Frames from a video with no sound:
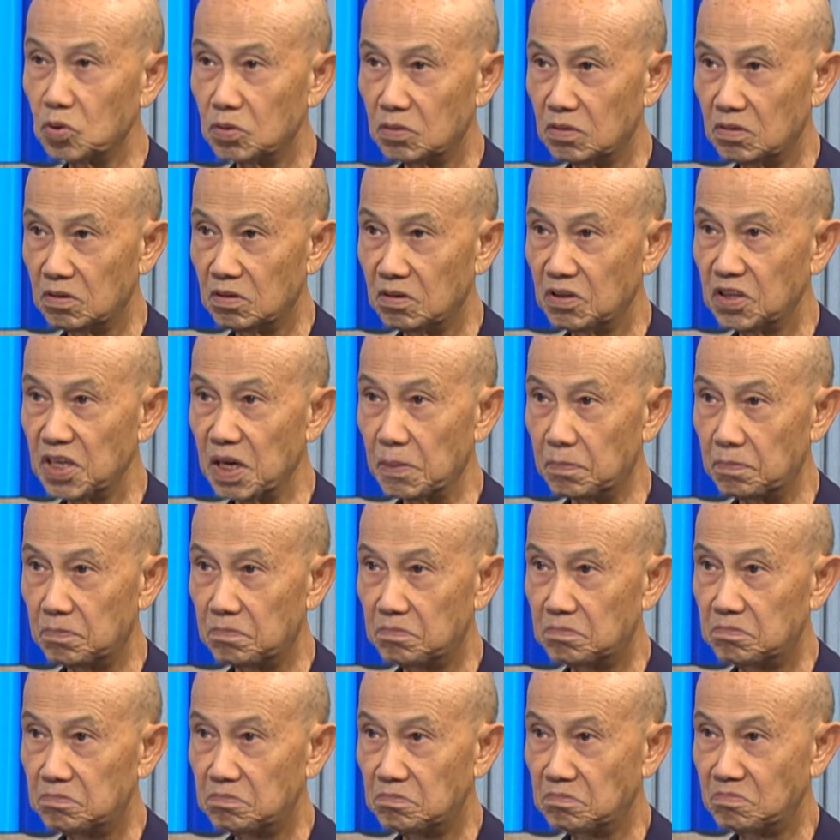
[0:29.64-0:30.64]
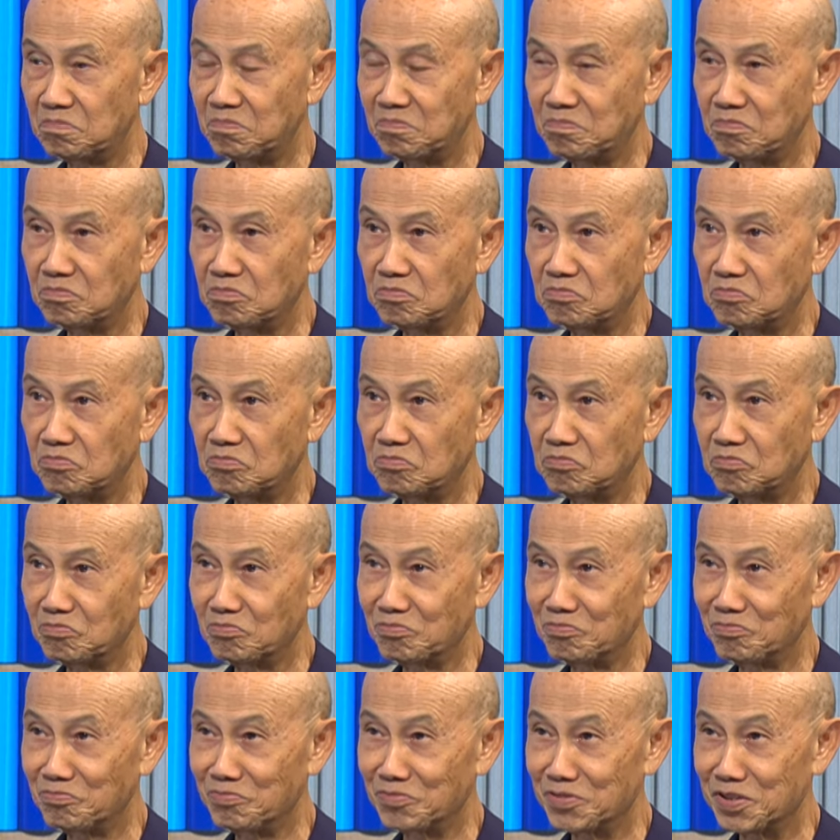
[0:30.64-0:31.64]
ตเงียบเงียบยิ้ม
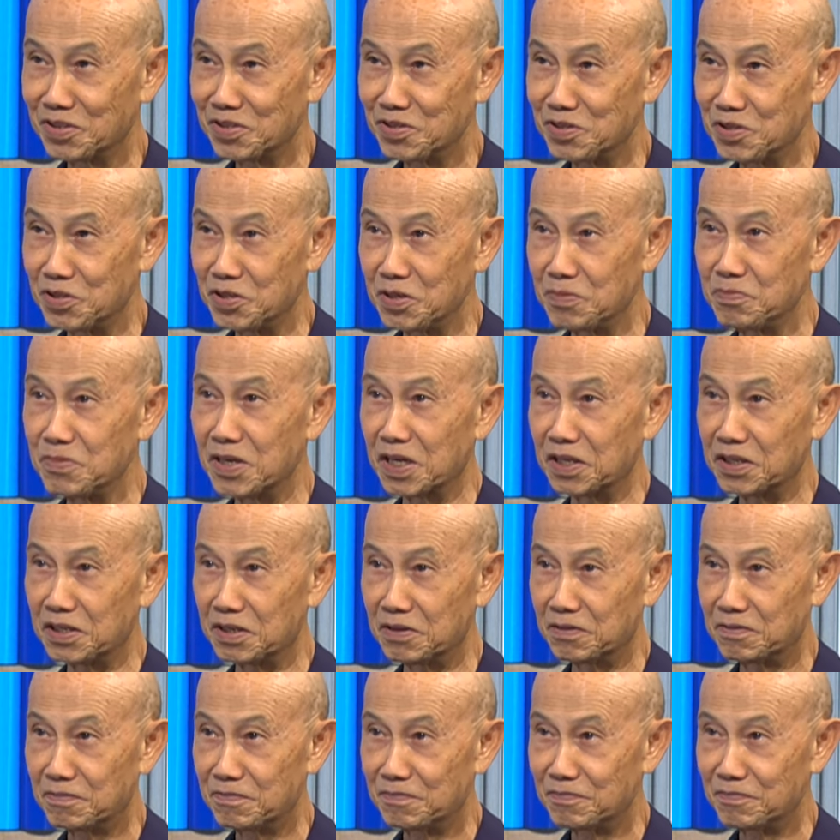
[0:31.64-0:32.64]
อย่างเดียว ยิ้มอย่างเดียว